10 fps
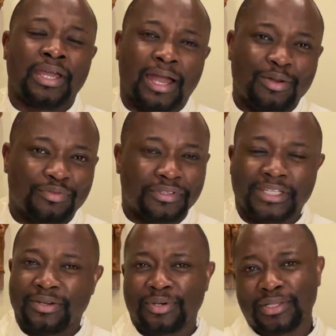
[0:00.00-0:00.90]
à nos
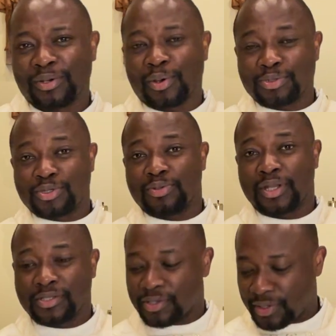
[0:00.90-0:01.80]
vidéos et de continuer
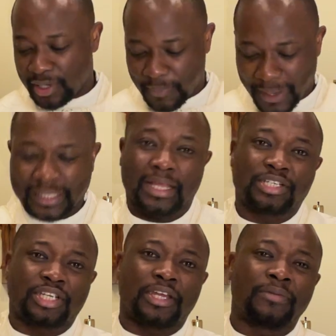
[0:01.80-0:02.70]
de les
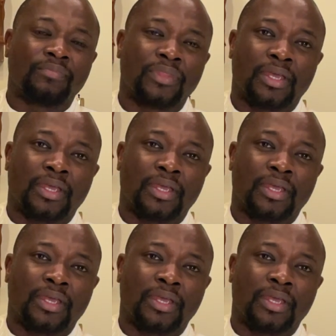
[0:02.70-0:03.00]
partager.